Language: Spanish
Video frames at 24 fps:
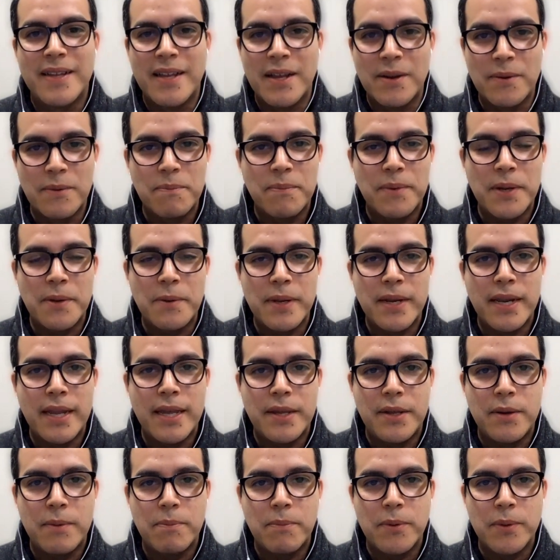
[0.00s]
Es un
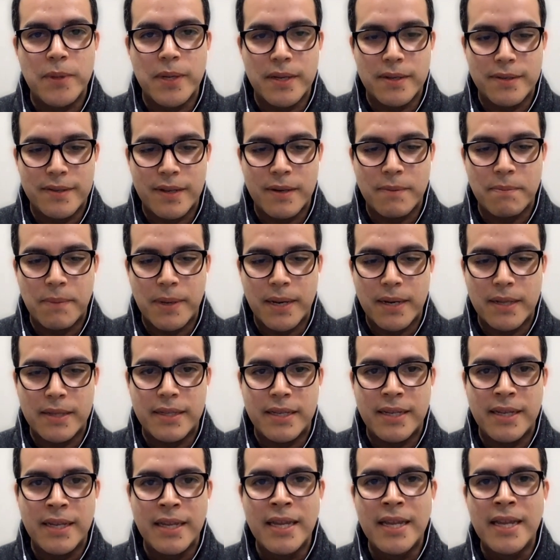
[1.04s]
privilegio poder ser
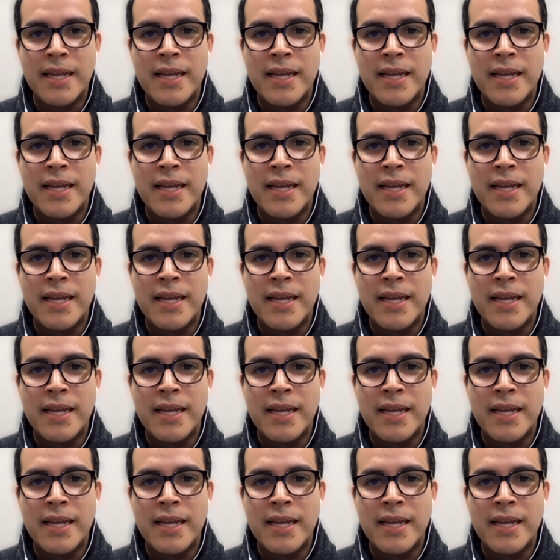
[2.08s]
parte